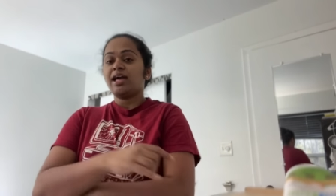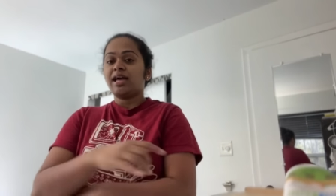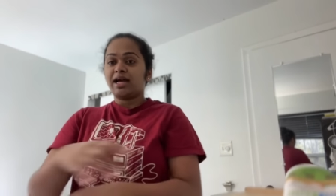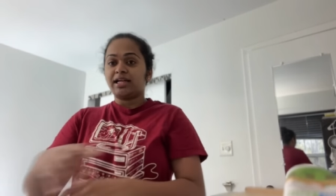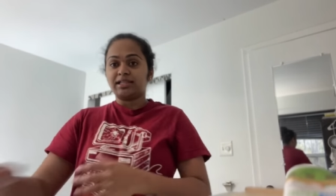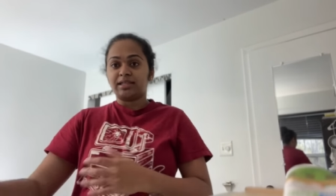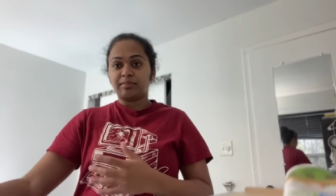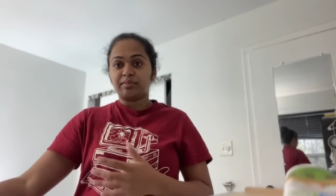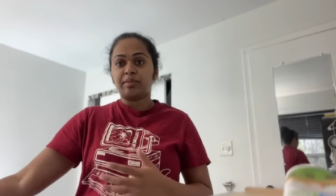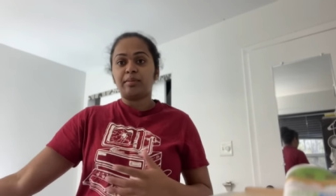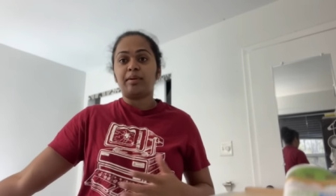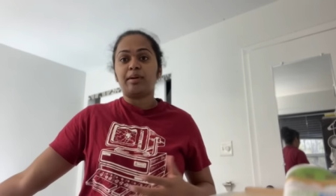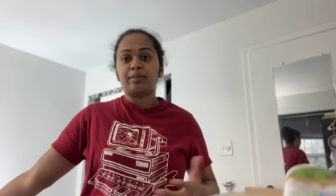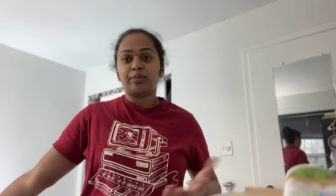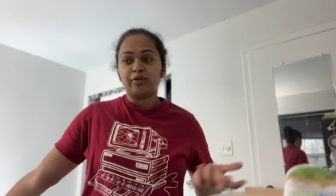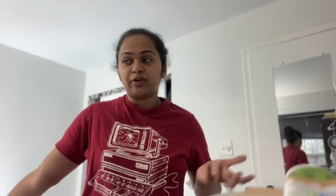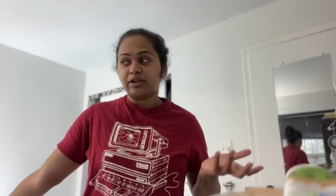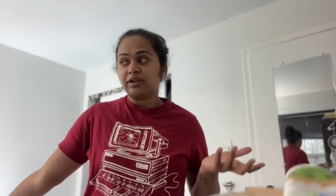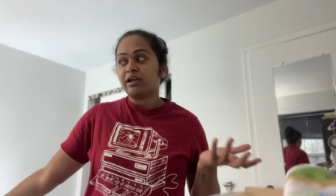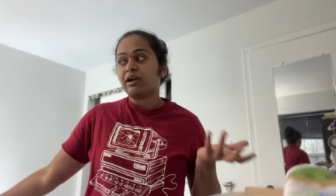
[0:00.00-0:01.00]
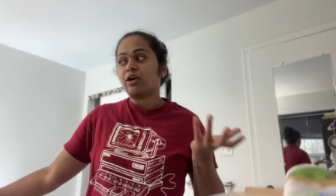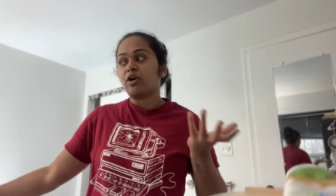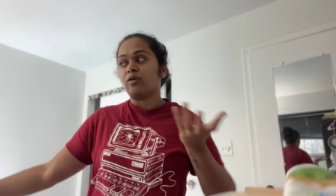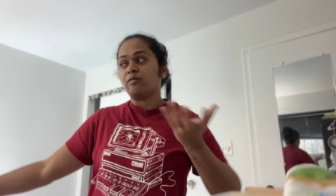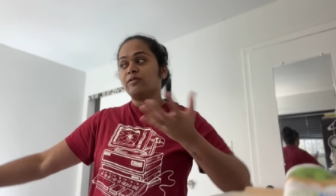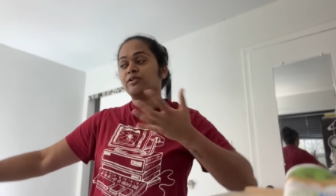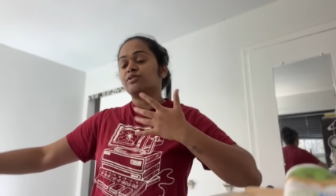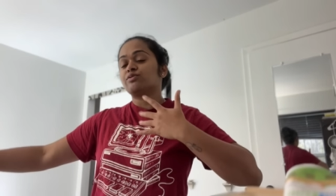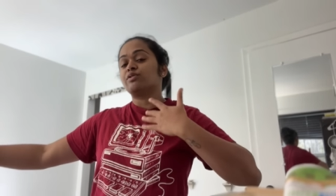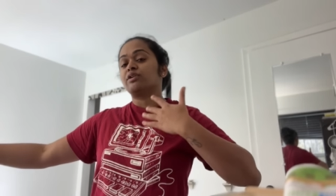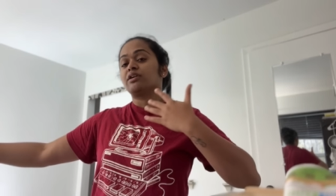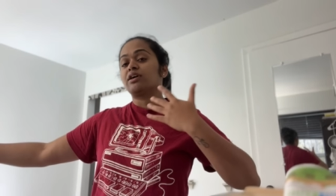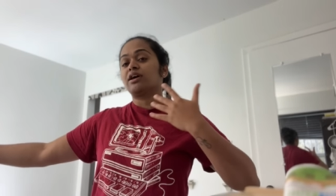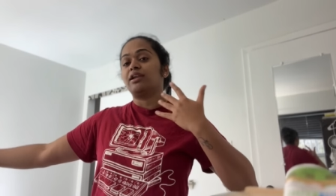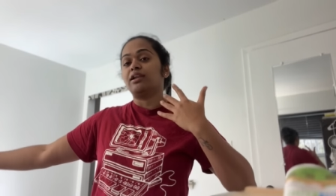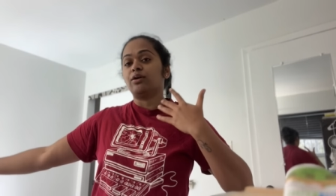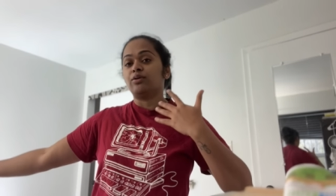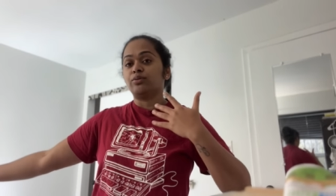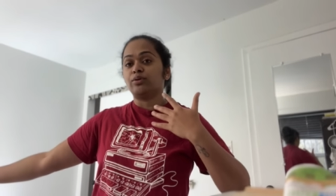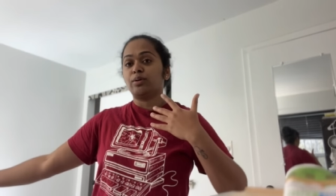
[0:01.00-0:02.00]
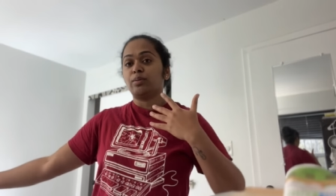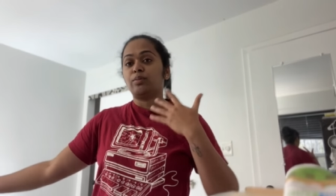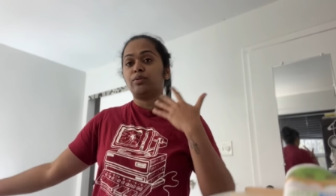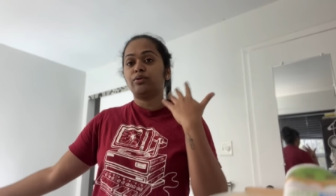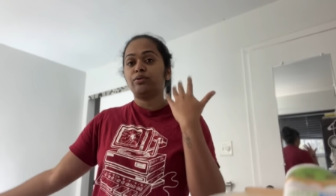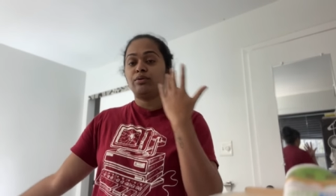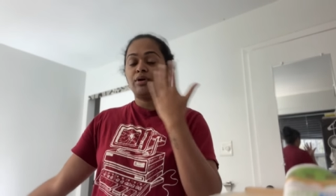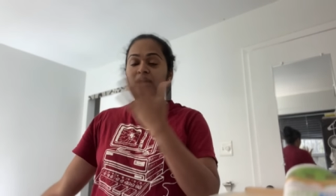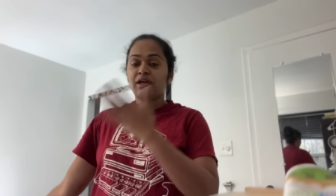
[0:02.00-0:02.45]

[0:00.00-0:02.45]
అత్తమ్మ మామి వాళ్ళు నాకు ఆఫీస్ వర్క్ అలా ఉన్నప్పుడు